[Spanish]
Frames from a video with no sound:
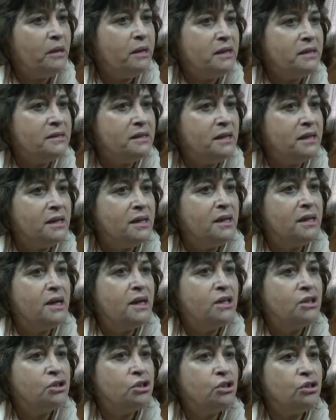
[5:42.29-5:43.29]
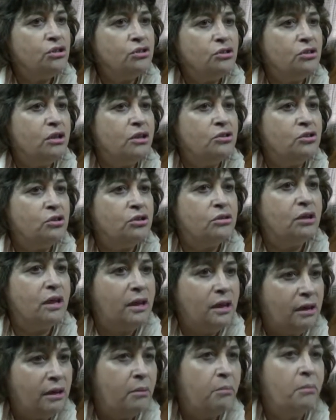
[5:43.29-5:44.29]
este, yo
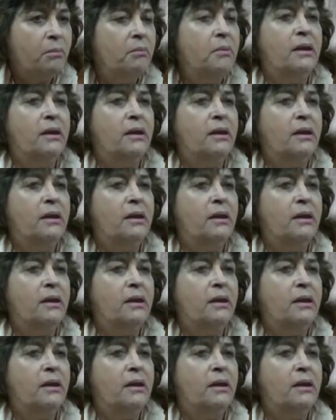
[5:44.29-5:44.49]
este,